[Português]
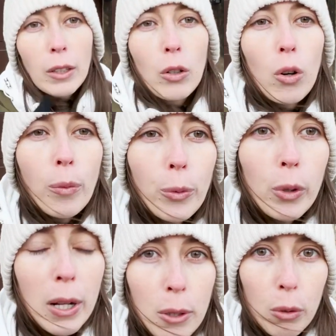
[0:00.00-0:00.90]
E
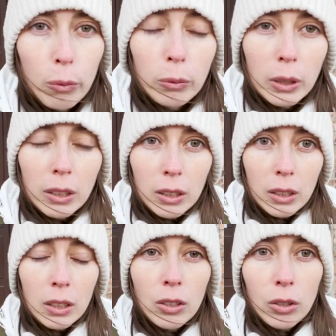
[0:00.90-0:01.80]
como o assunto
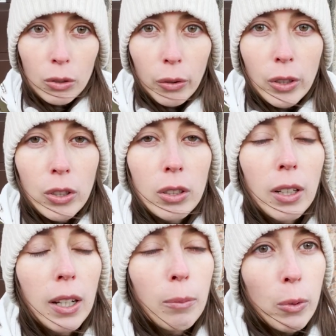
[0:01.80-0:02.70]
aqui de hoje,
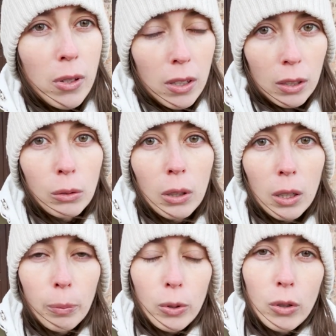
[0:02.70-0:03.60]
né, mostrando o
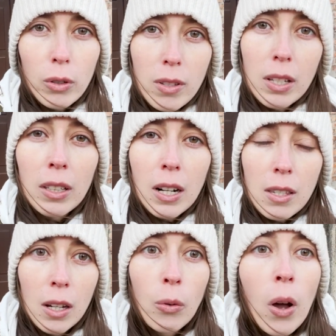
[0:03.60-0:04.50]
campo de
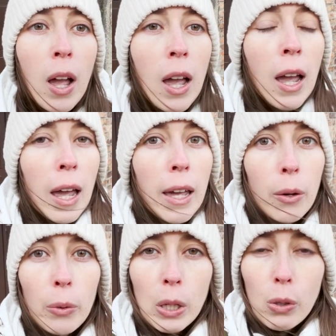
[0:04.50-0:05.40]
concentração,
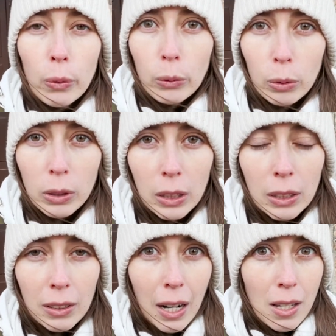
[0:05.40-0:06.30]
é um assunto
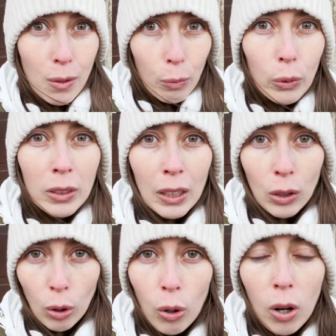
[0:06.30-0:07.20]
que traz muita
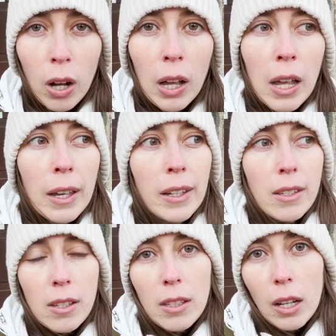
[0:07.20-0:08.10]
dor
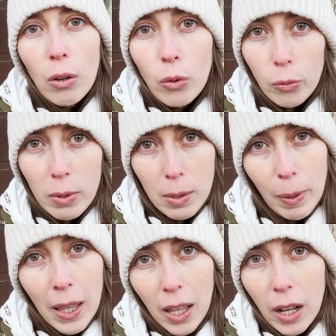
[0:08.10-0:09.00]
Existem algumas
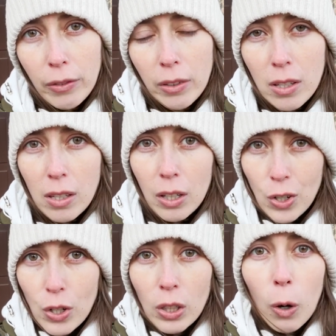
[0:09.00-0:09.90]
palavras que a
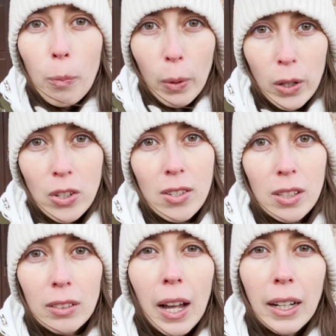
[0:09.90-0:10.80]
gente não pode
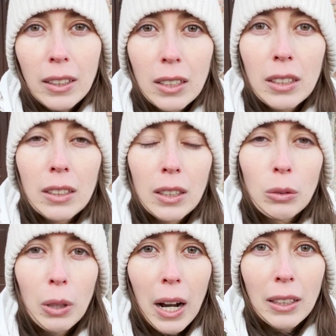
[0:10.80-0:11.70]
citar aqui né,
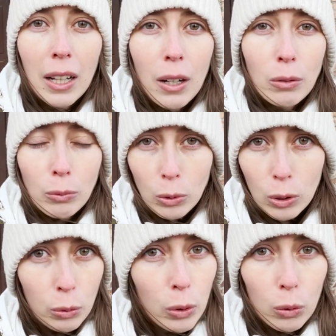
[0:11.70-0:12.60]
no canal,
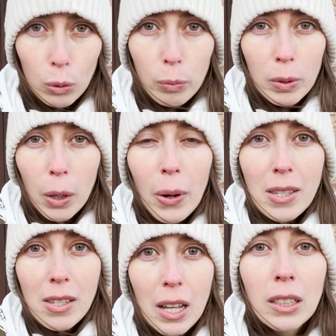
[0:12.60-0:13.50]
que o YouTube não
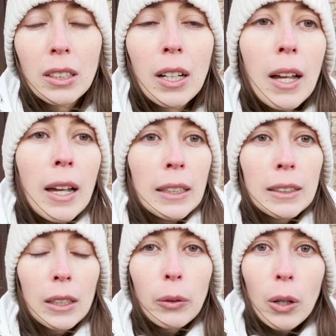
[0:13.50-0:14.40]
aceita.
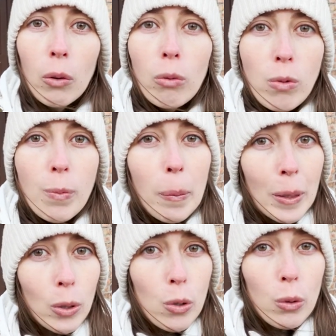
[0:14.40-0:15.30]
Então, em alguns
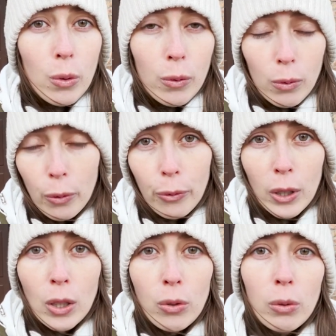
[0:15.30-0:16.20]
momentos do, do
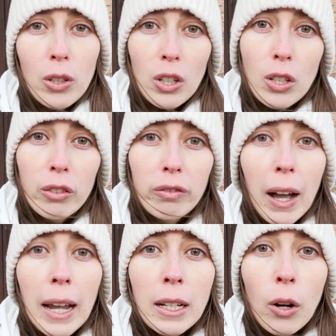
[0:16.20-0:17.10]
vídeo, a gente
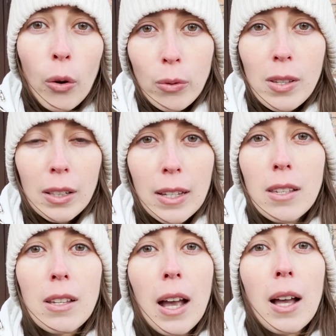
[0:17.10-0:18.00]
vai ou
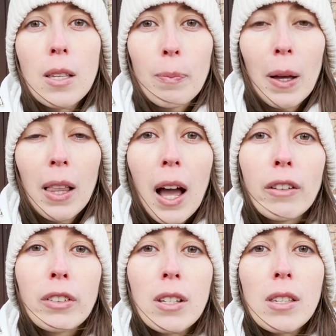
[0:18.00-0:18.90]
silenciar as
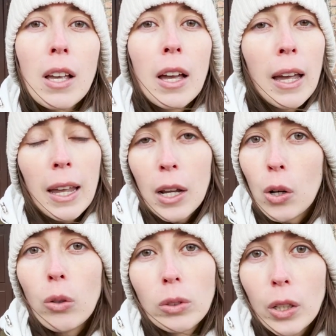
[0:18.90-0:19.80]
palavras é,
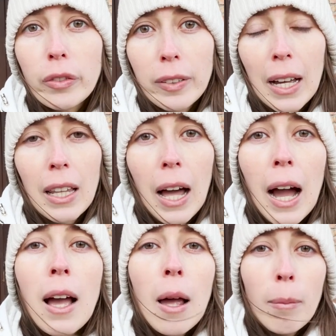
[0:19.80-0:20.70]
ou não
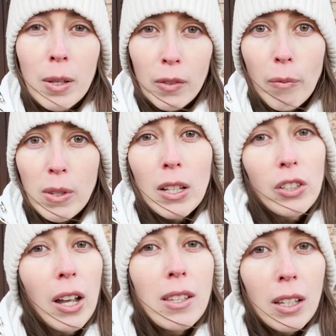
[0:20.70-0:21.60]
falar, mas vamos
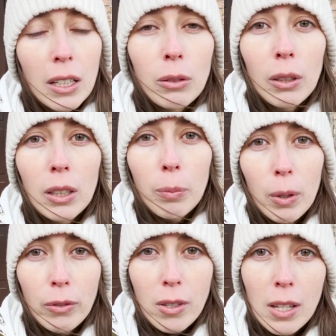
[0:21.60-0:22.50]
deixar escrito aqui
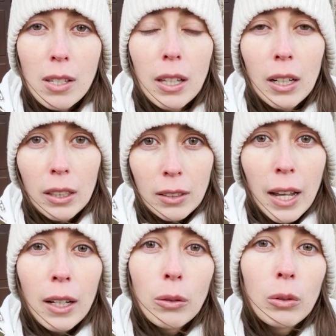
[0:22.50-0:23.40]
para vocês terem
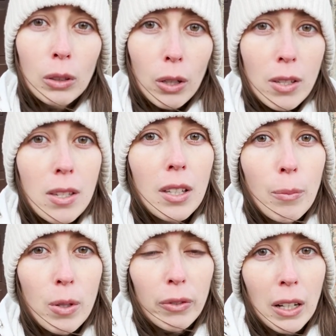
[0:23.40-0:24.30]
ideia do que nós
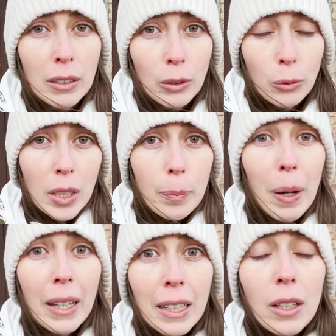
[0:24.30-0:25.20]
estamos falando. E
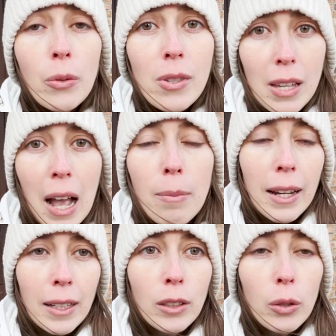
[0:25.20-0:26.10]
para quem não
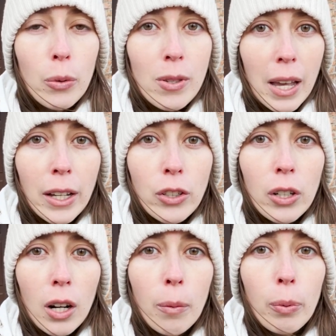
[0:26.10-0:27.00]
sabe, entre os sete
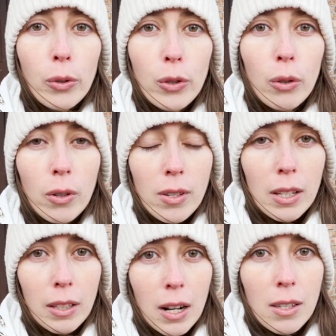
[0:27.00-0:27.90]
campos de
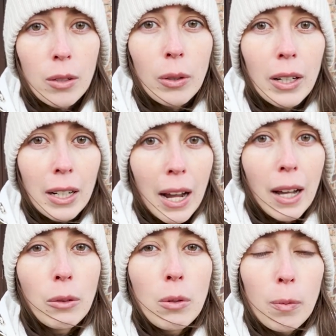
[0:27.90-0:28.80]
concentração
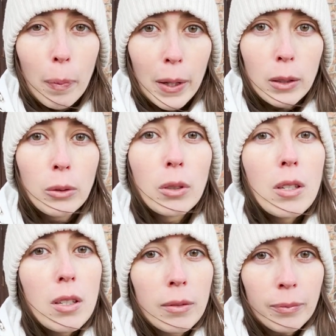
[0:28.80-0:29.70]
criados
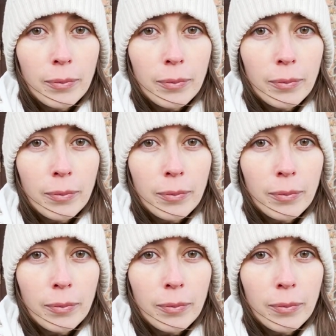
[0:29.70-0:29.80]
pelos.